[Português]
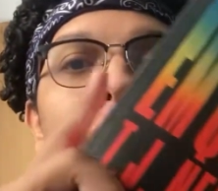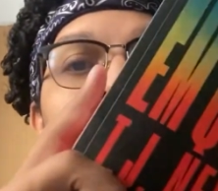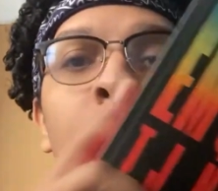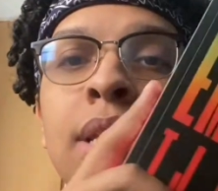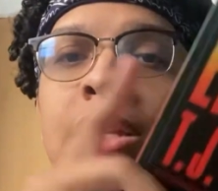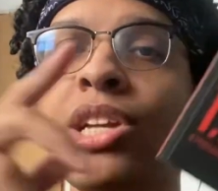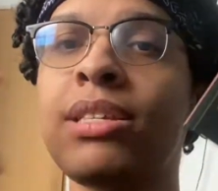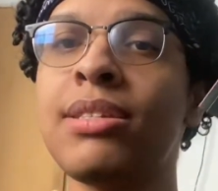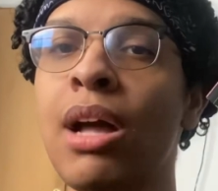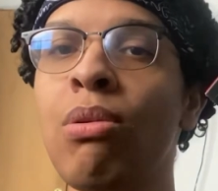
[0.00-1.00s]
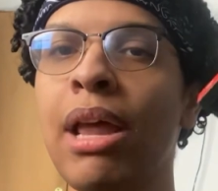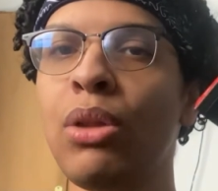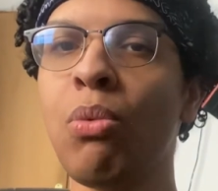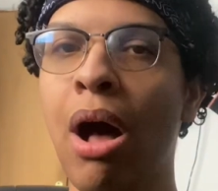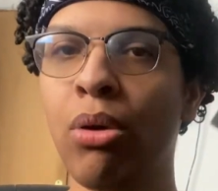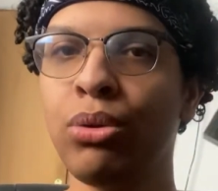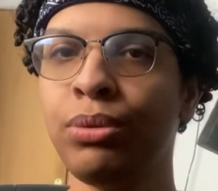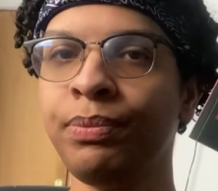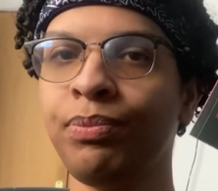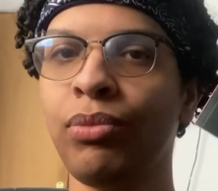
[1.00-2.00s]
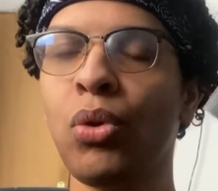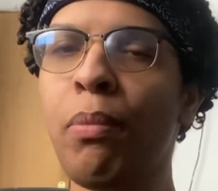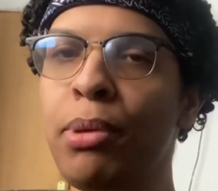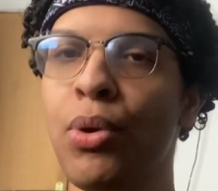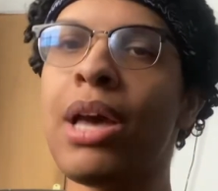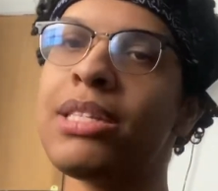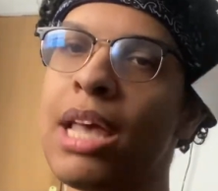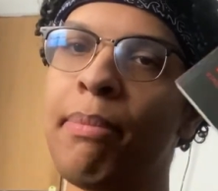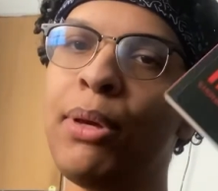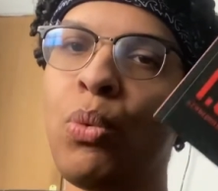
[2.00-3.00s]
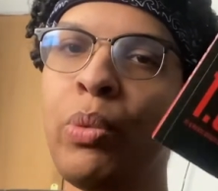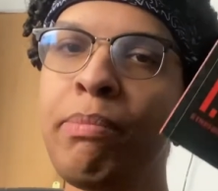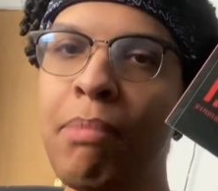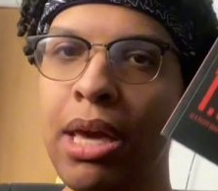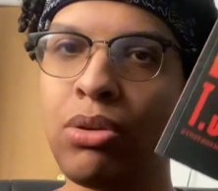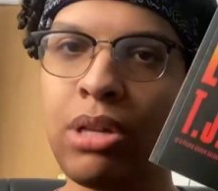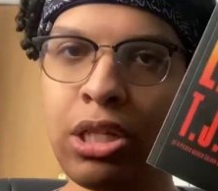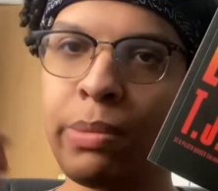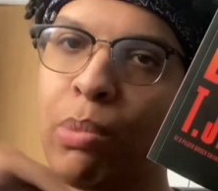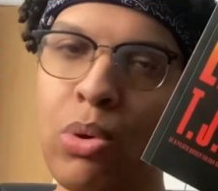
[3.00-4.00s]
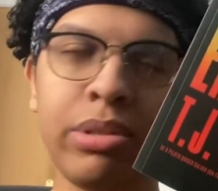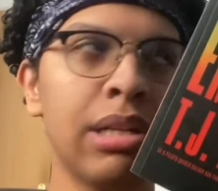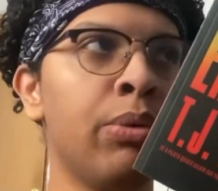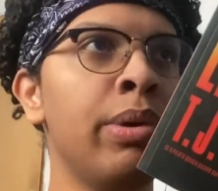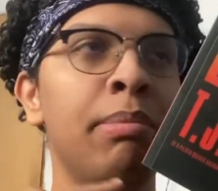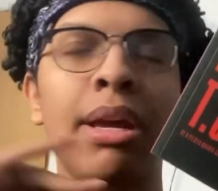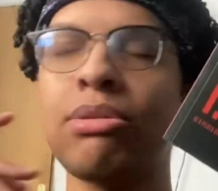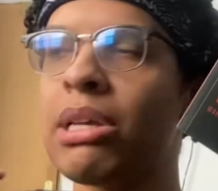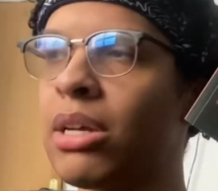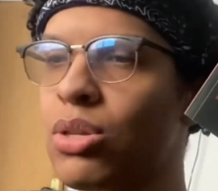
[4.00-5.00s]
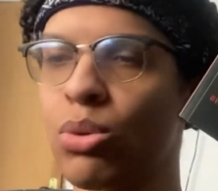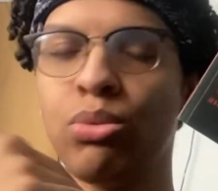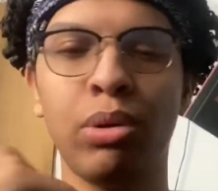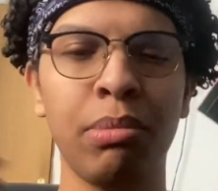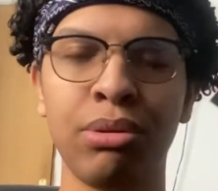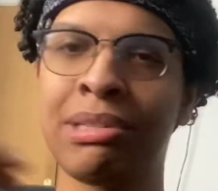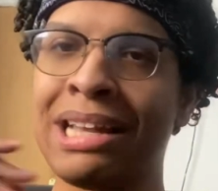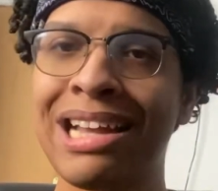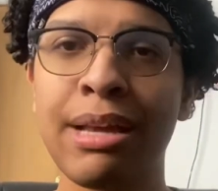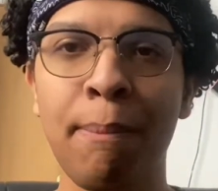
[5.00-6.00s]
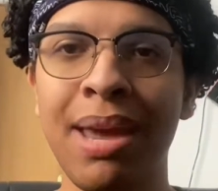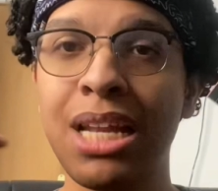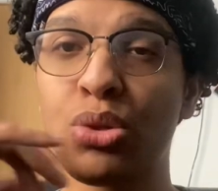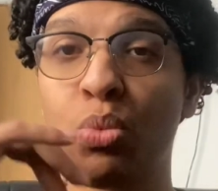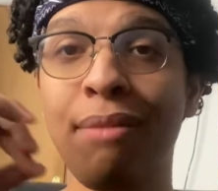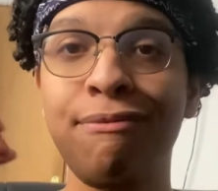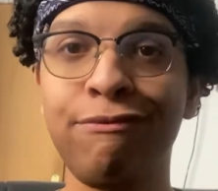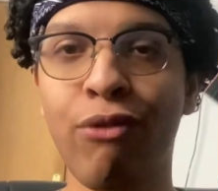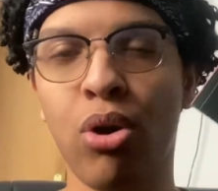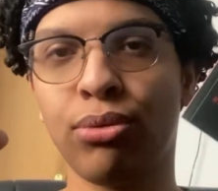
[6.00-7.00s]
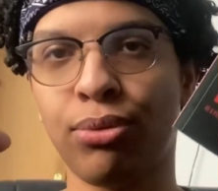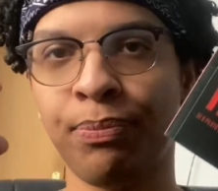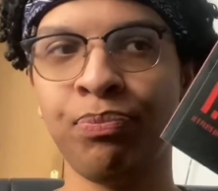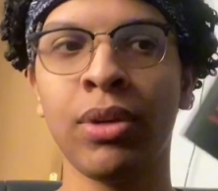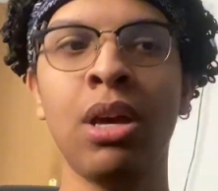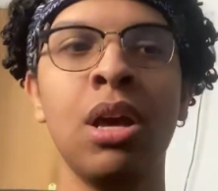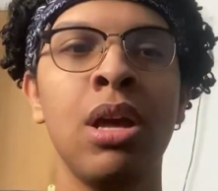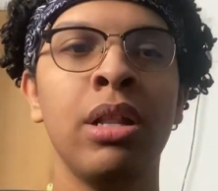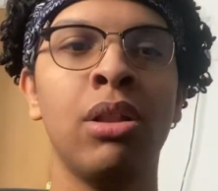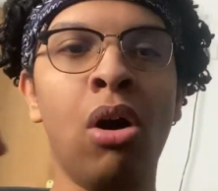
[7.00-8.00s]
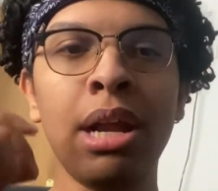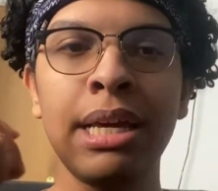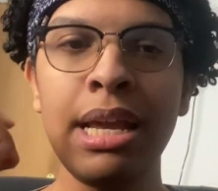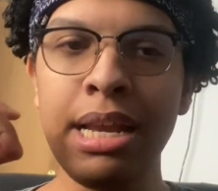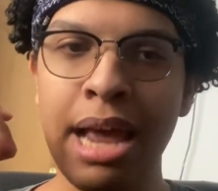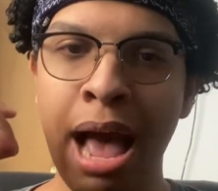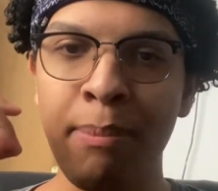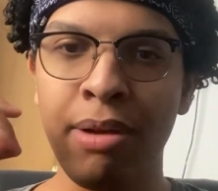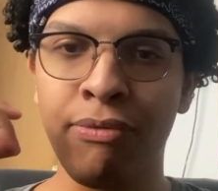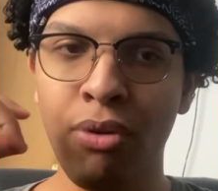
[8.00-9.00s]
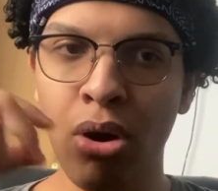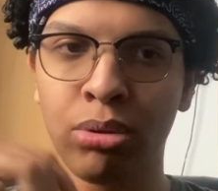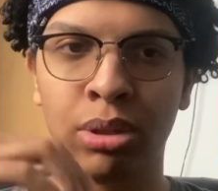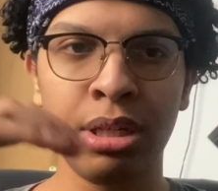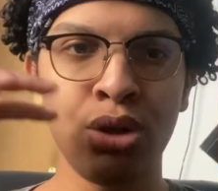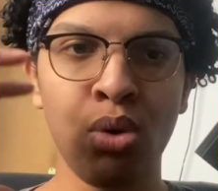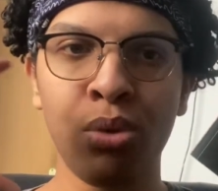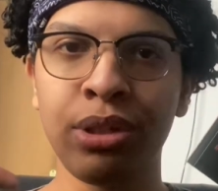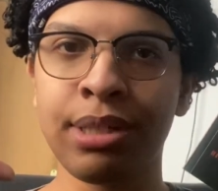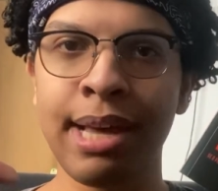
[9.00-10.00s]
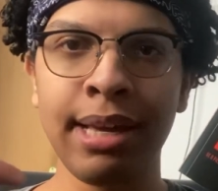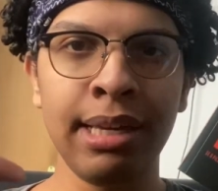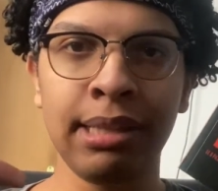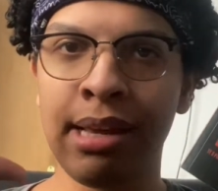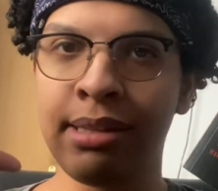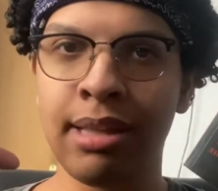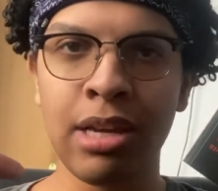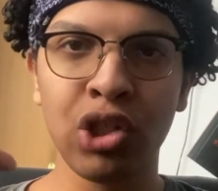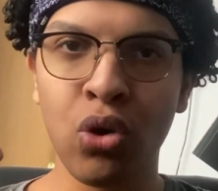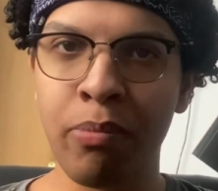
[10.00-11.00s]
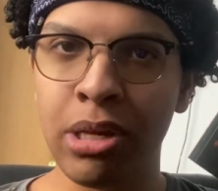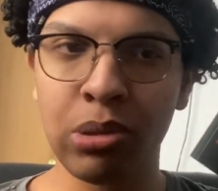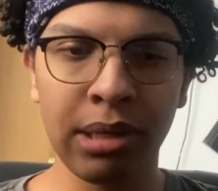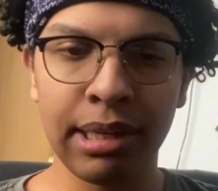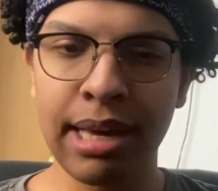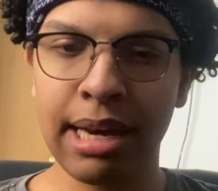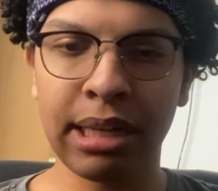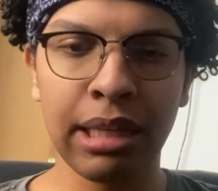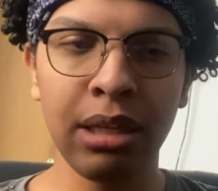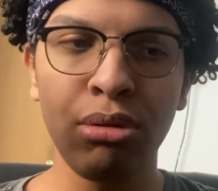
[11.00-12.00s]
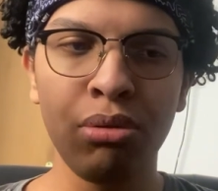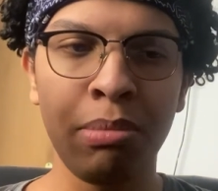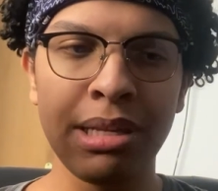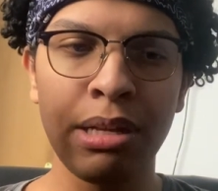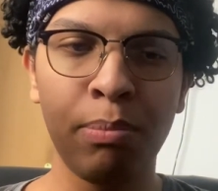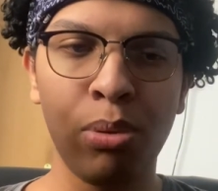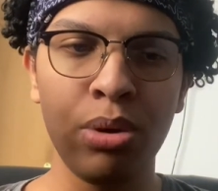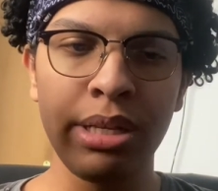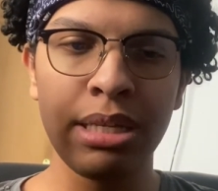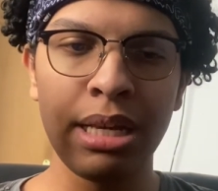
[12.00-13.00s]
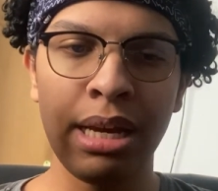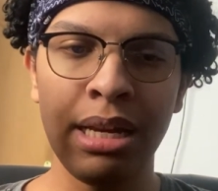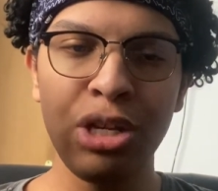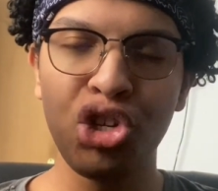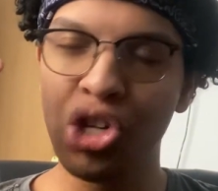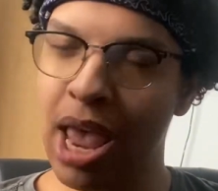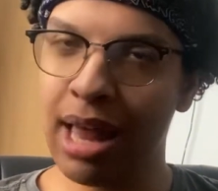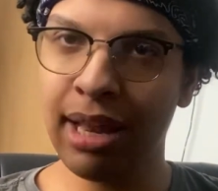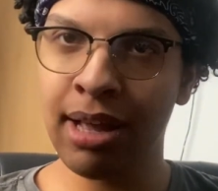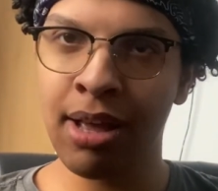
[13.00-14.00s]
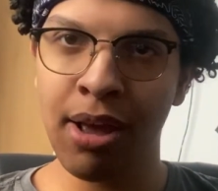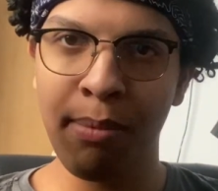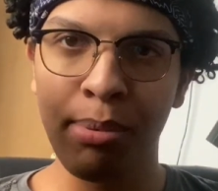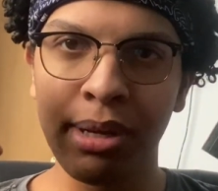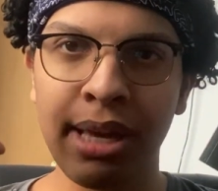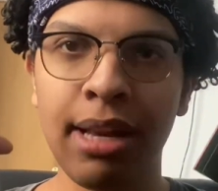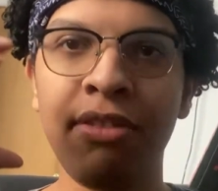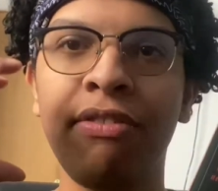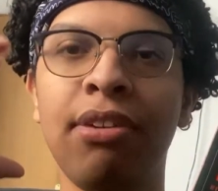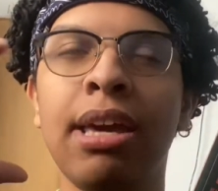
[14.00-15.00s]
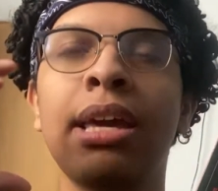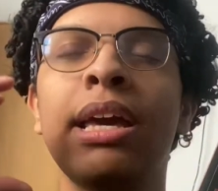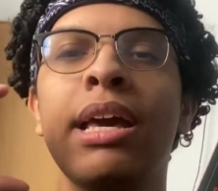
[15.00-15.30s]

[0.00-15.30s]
Quando eles já estão lá no alto, o Bill recebe um e-mail da esposa, um e-mail sem assunto, um e-mail sem nada, apenas uma foto. Na hora que ele abre a foto, ele não consegue entender de começo o que, que era aquilo, mas depois ele gela, porque ele vê